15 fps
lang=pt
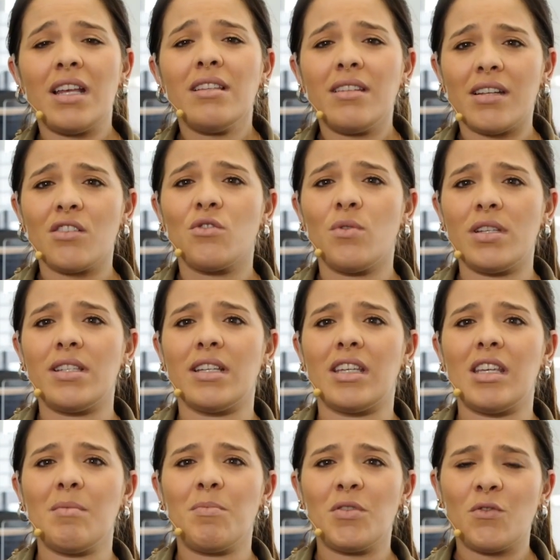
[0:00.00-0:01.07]
entre as duas
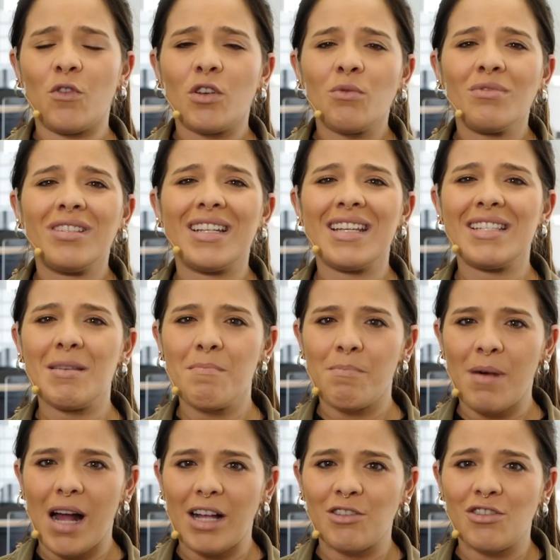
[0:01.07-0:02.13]
equipes foram três
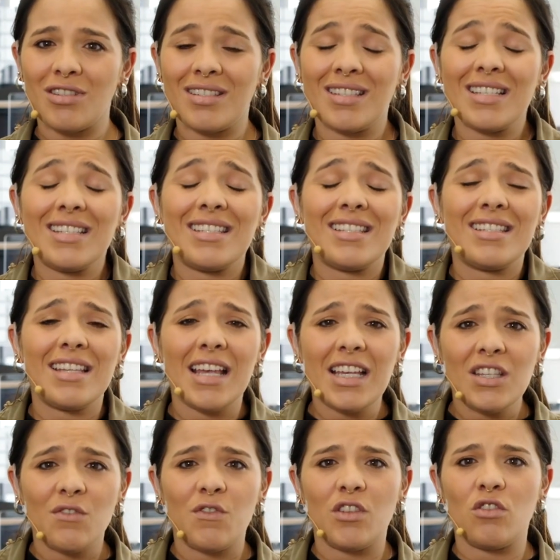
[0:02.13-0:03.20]
empates,
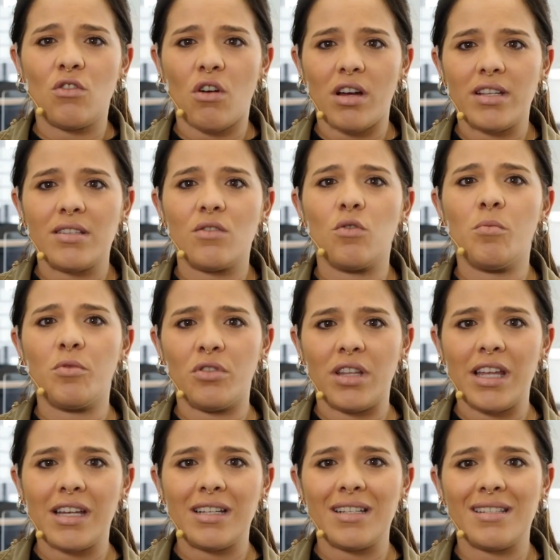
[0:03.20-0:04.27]
seis vitórias
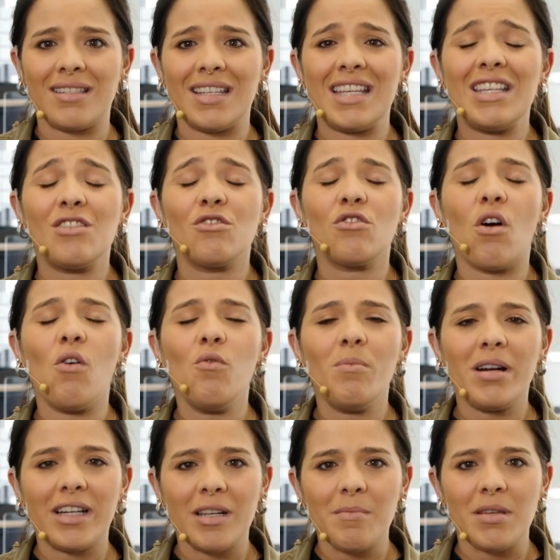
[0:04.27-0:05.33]
rubro-negras e só
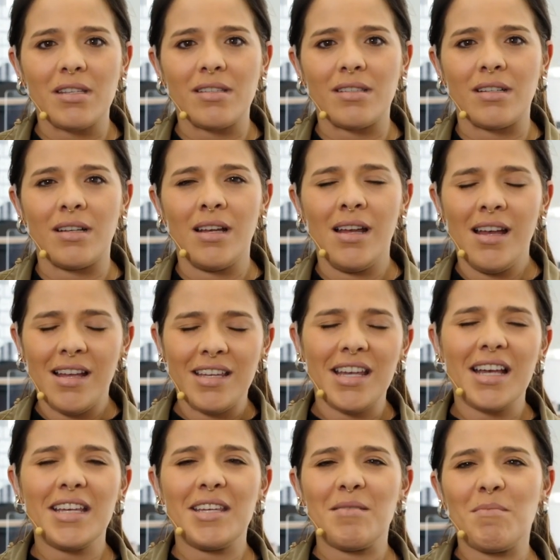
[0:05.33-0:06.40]
uma gremista. E
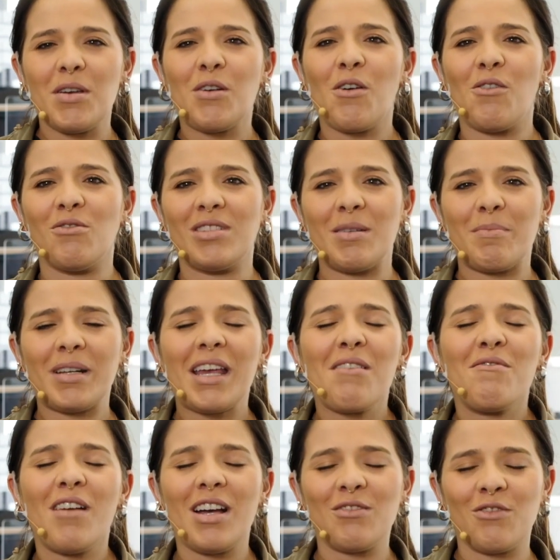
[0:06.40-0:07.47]
aí, me conta, para
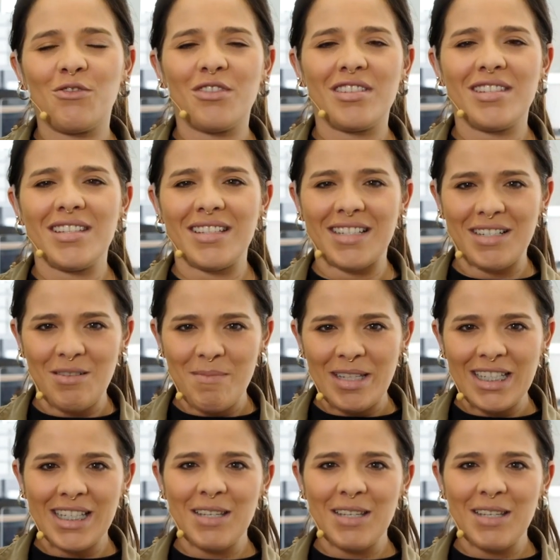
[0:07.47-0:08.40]
quem vai a tua torcida? Comenta